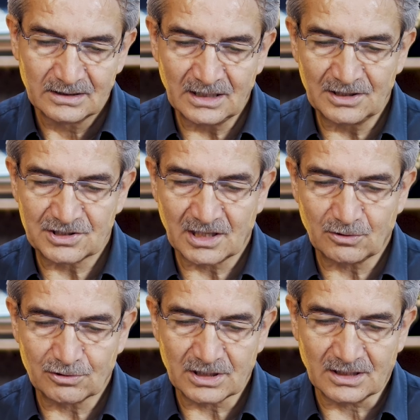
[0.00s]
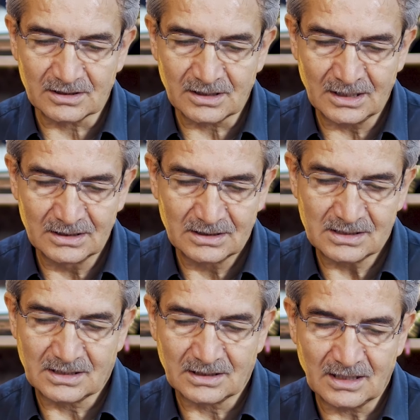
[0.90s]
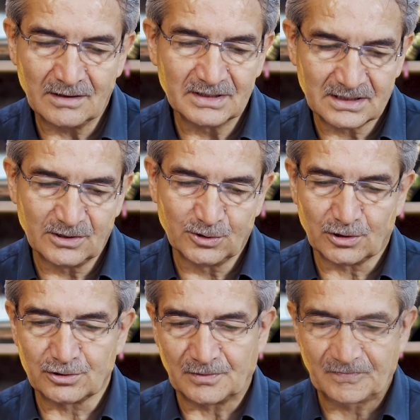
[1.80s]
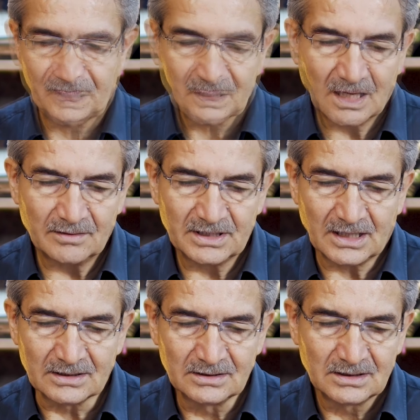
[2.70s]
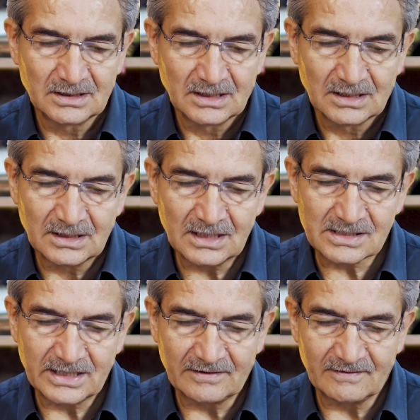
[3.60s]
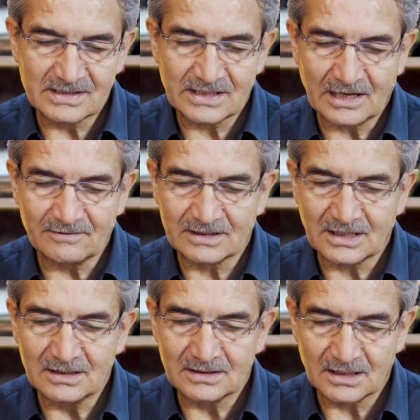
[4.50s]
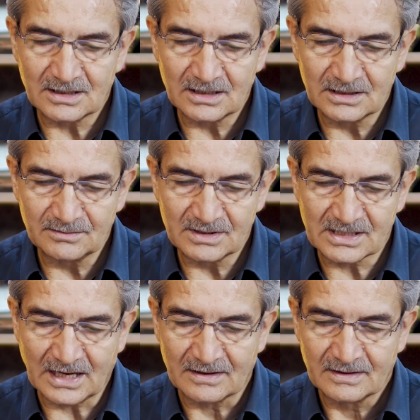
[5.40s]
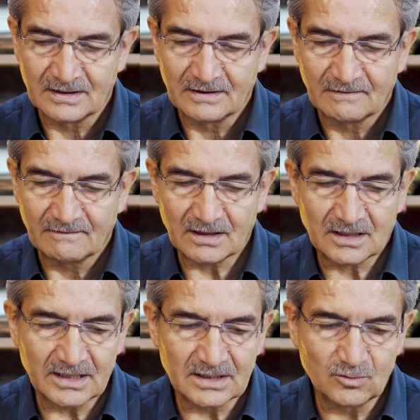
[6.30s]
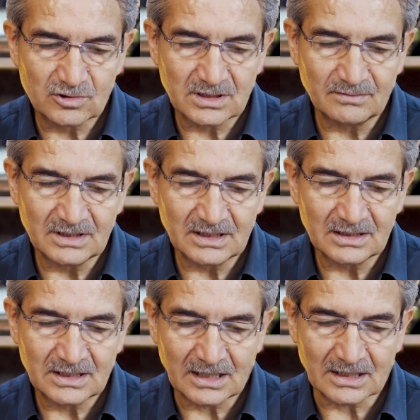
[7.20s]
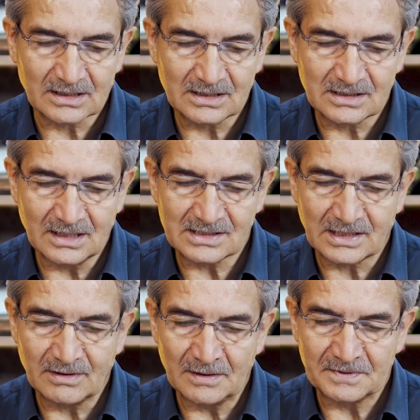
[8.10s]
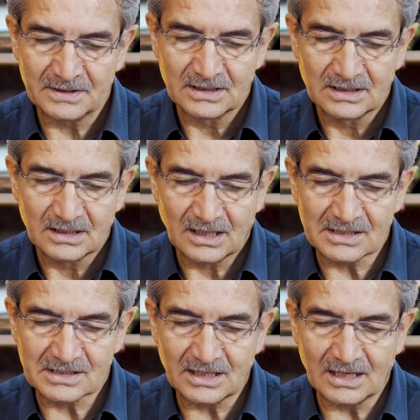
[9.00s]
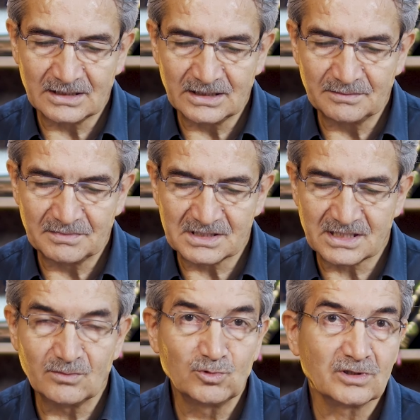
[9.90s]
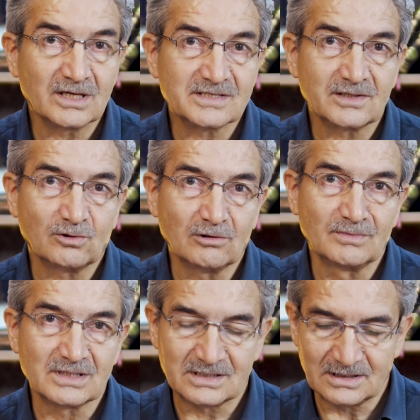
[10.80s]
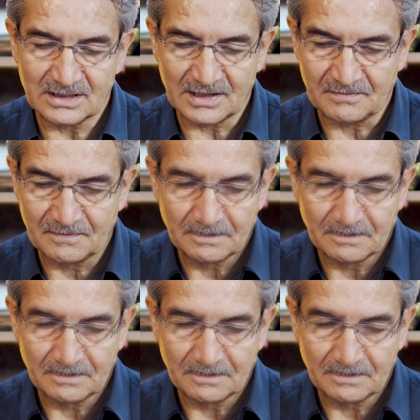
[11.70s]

Yeniçeri Ocağı'nda istihdam ediliyordu. Rabian, neslen ve serveten tedennimize ve gayrimüslimlerin terakkisine sebep askerliğin bizde münhasır olmasıydı.